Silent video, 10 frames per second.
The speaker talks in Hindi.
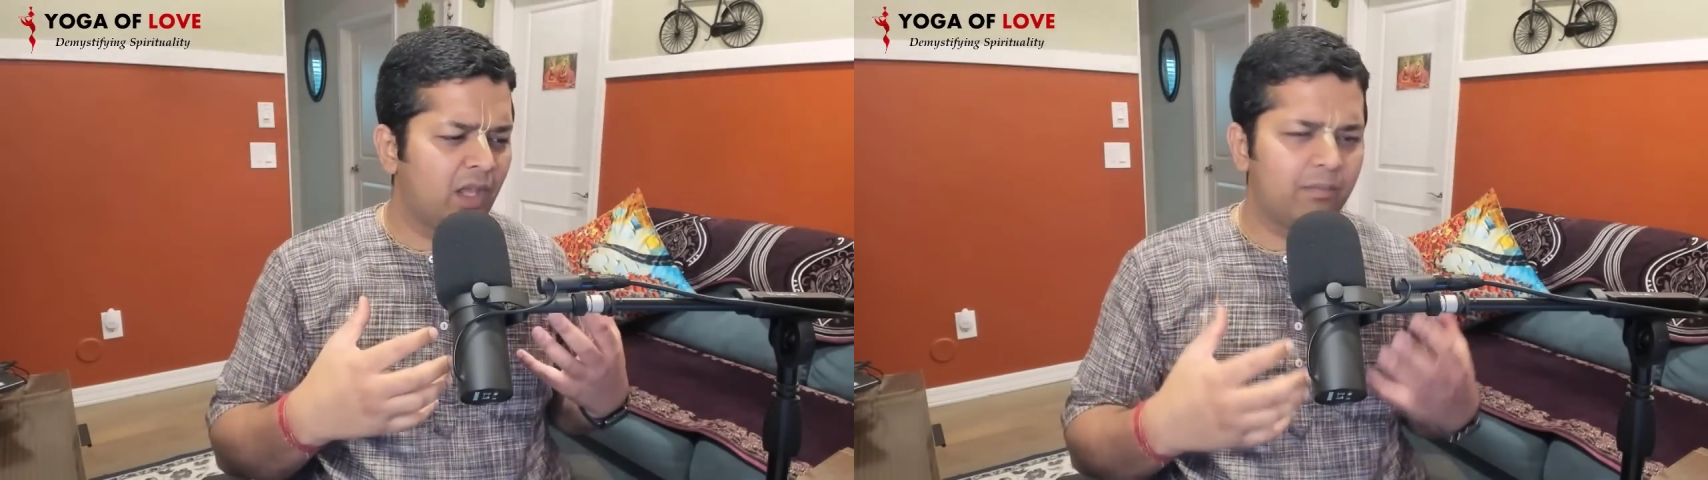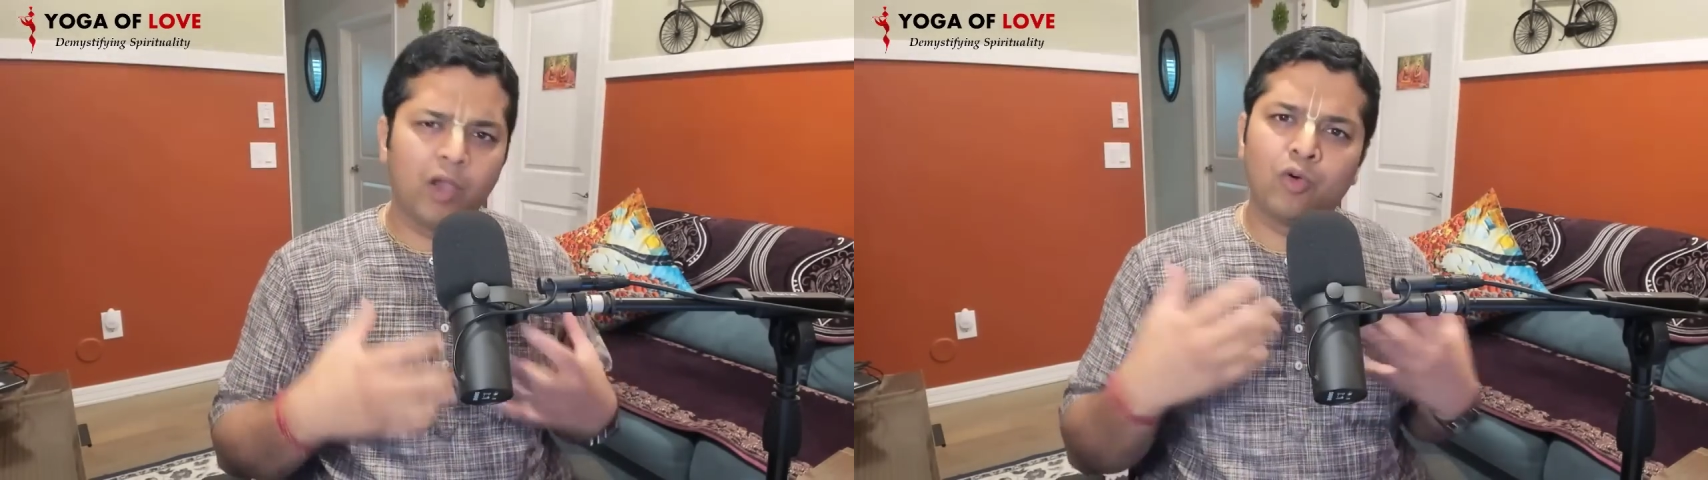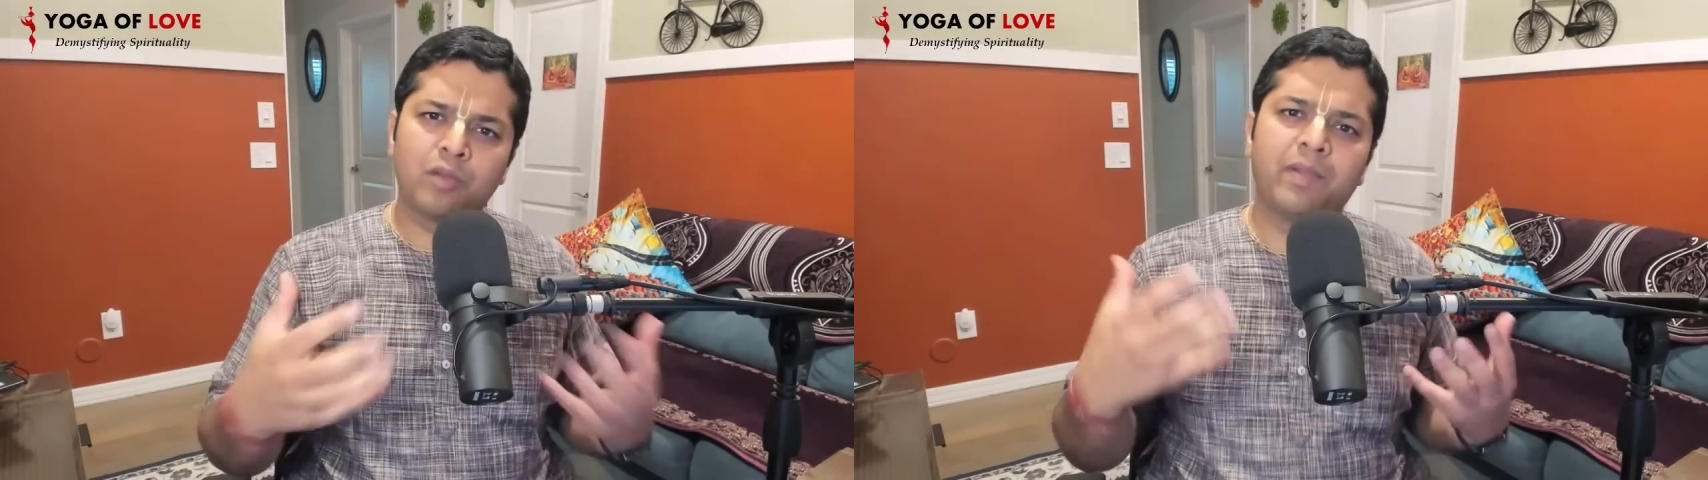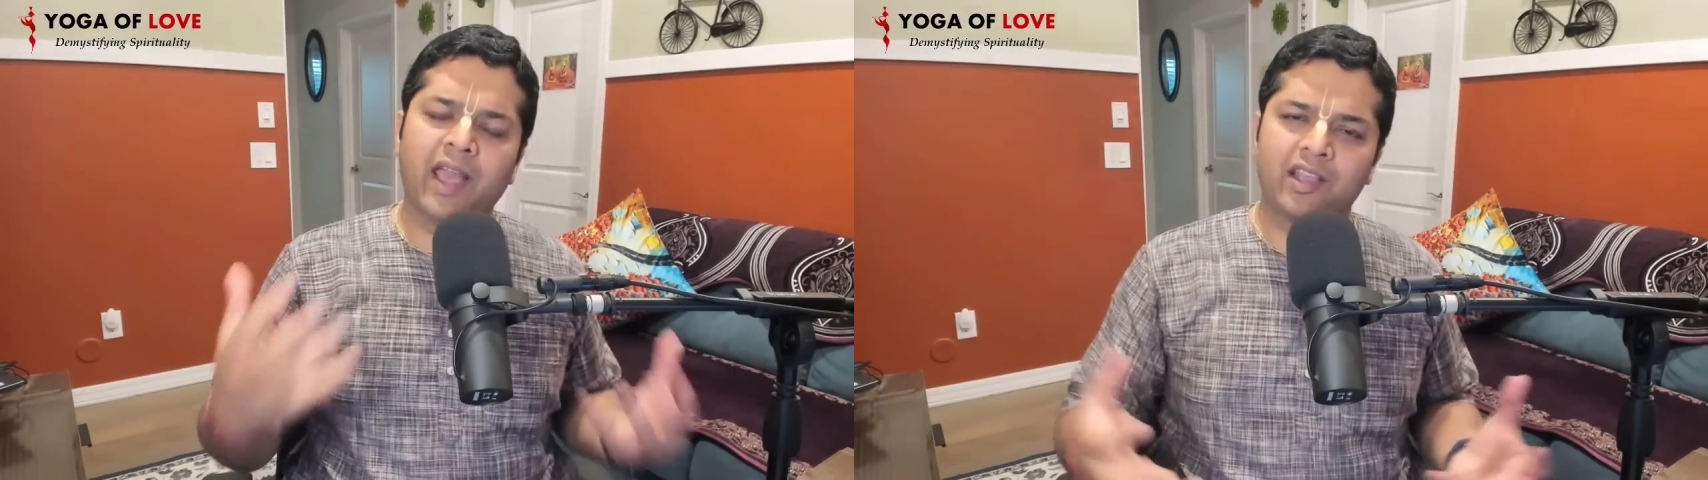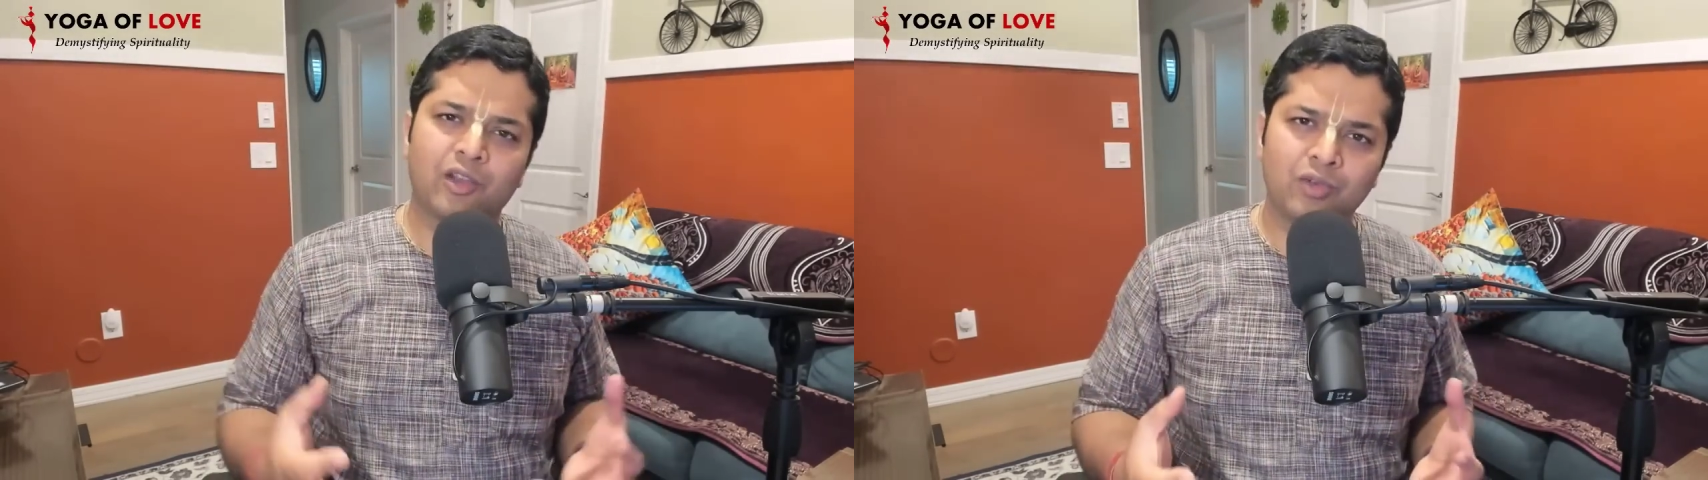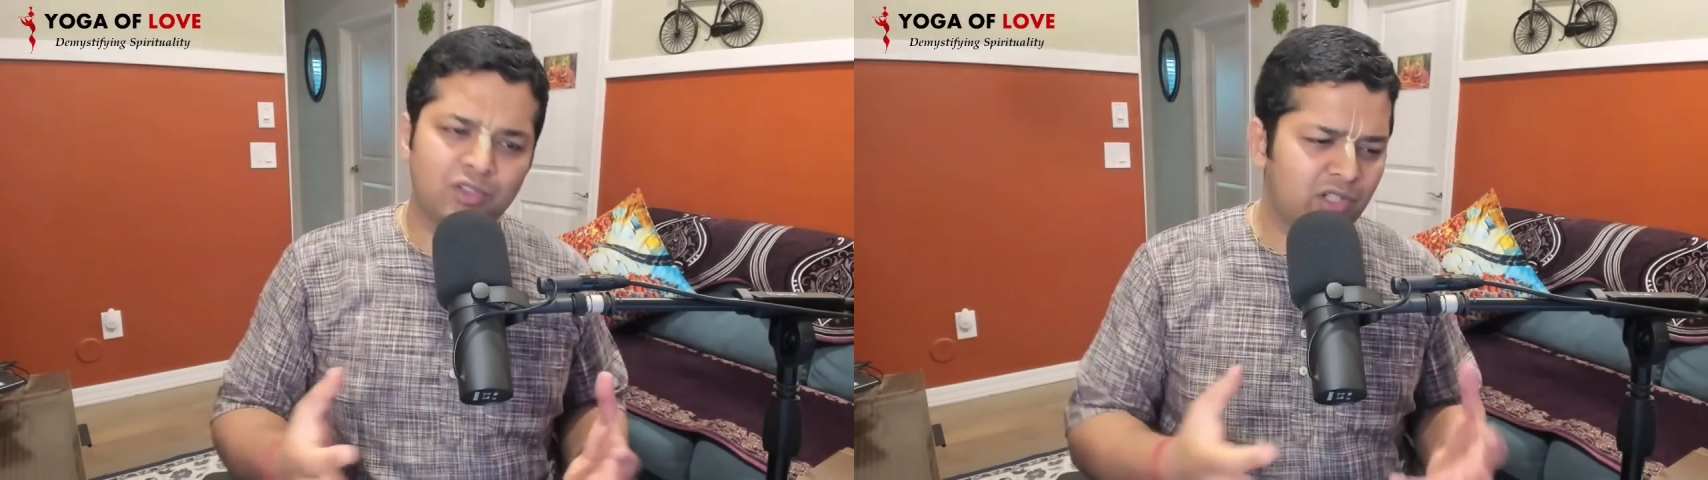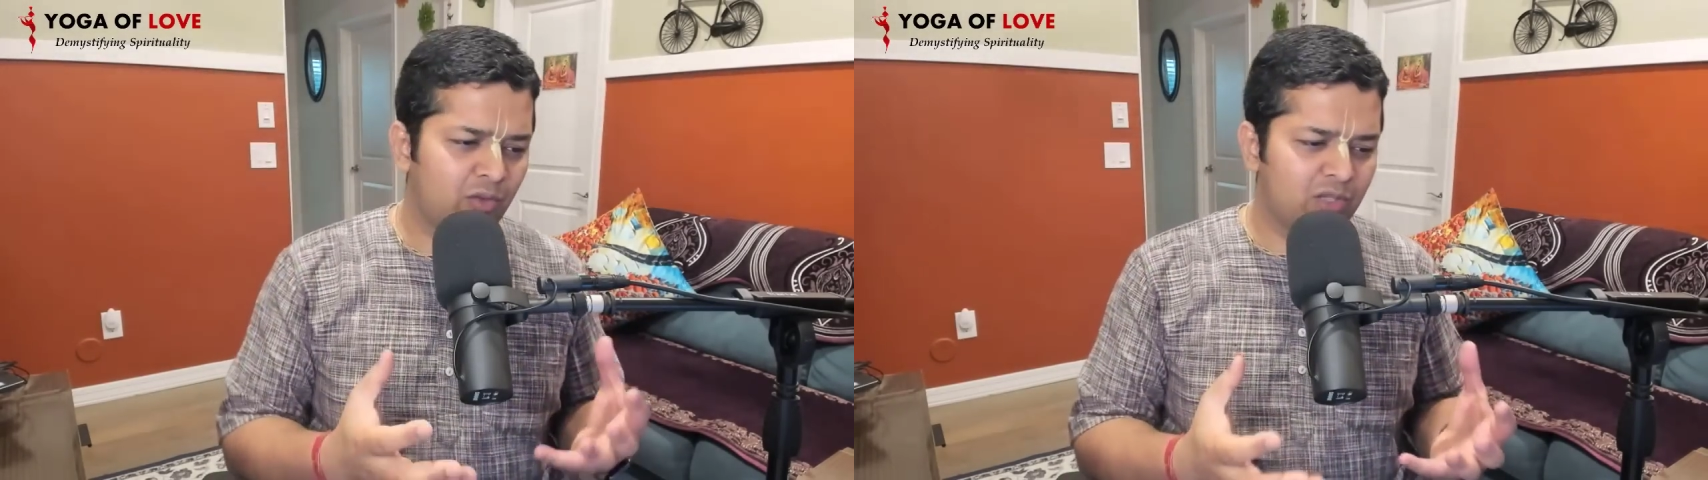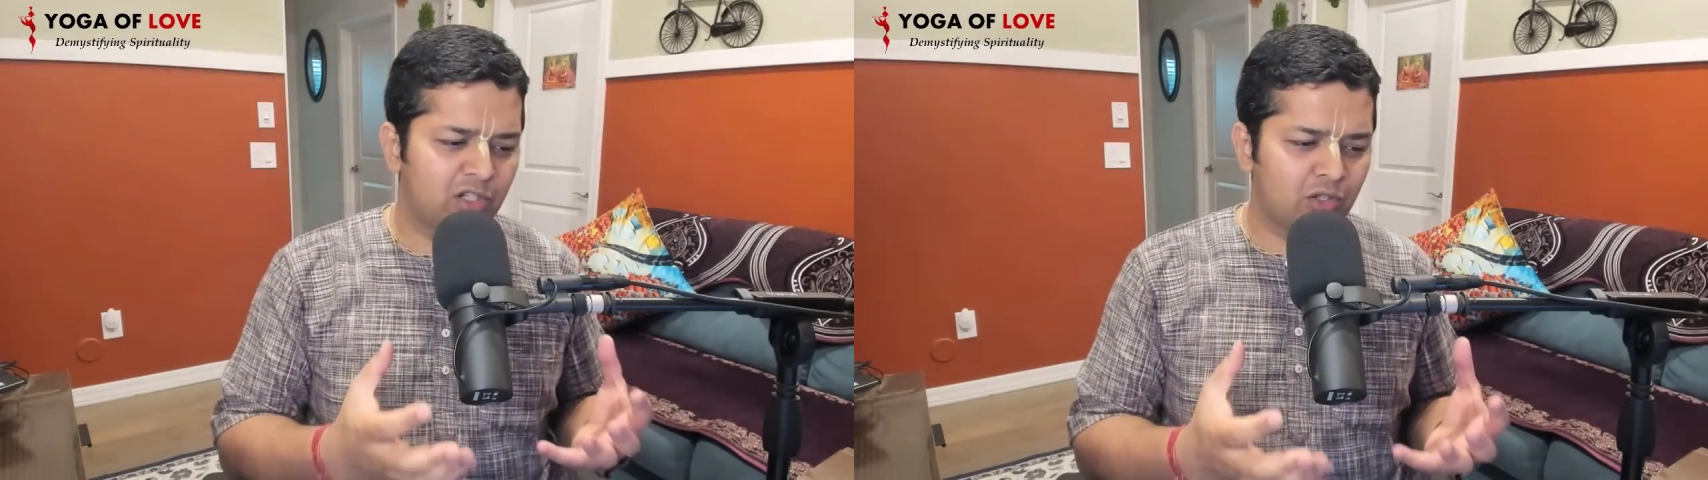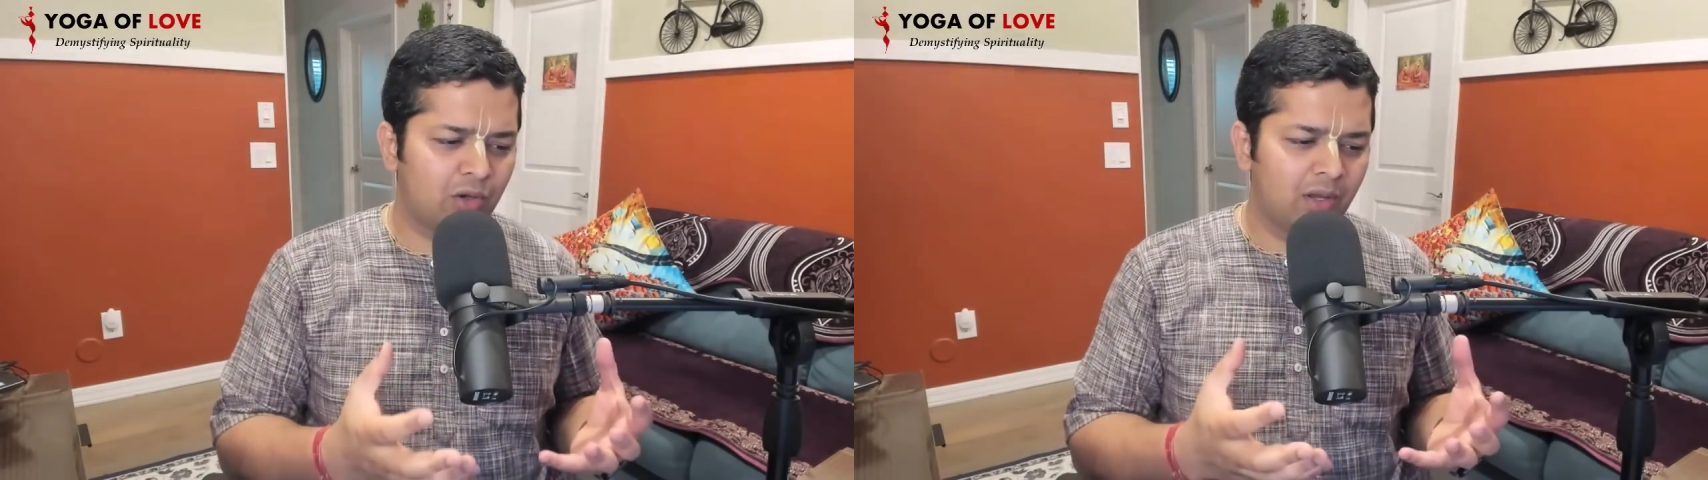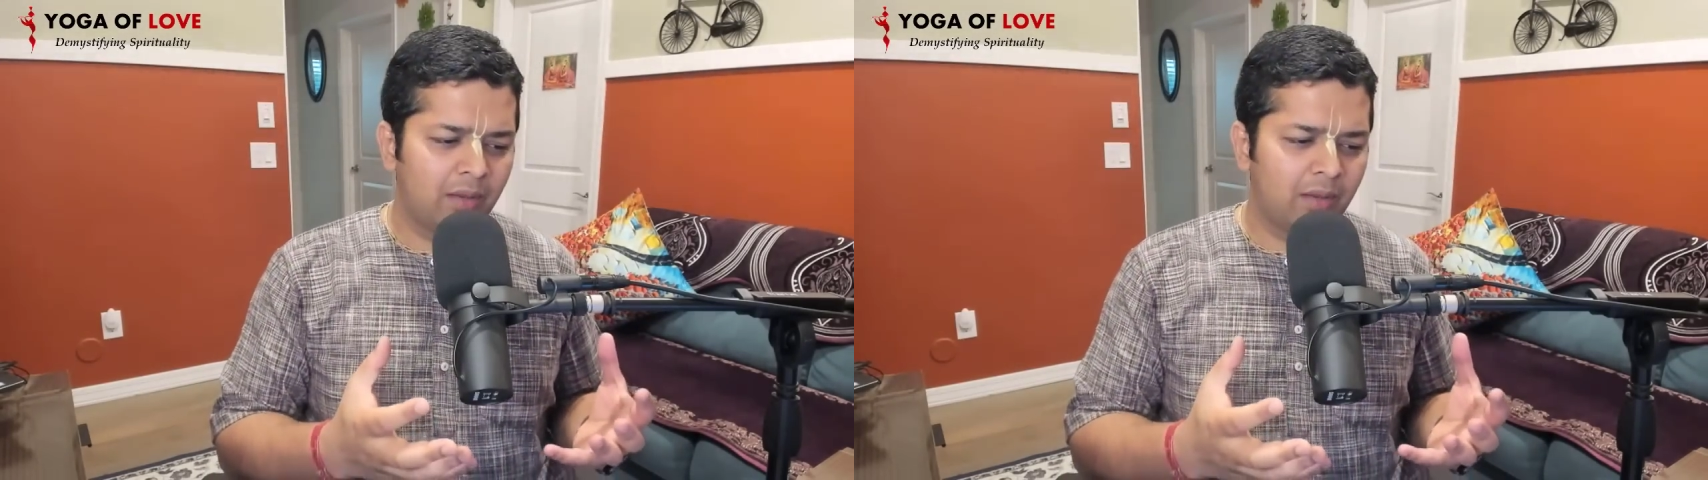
मैं और पढ़ाई करूँ इनसे उनकी जो